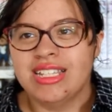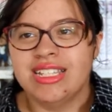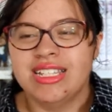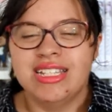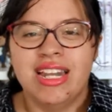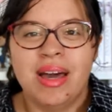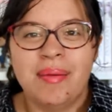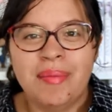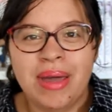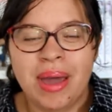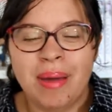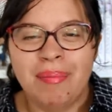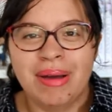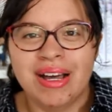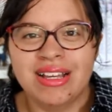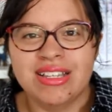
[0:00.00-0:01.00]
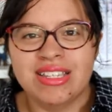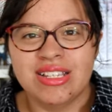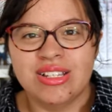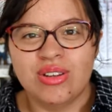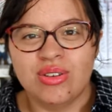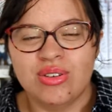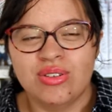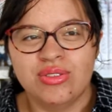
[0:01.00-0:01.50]
c'est la mère par
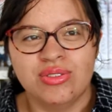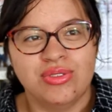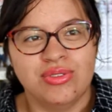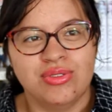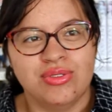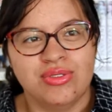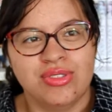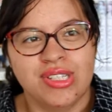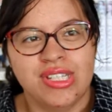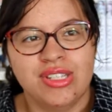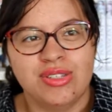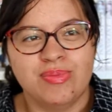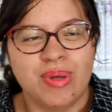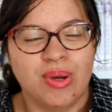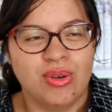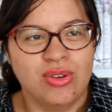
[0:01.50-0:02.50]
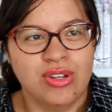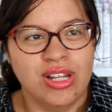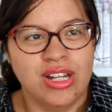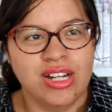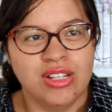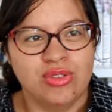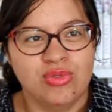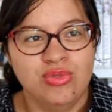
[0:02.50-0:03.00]
excellence euh, qui se met en
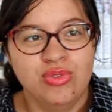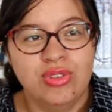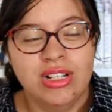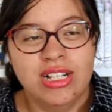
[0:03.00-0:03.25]
colère et tout.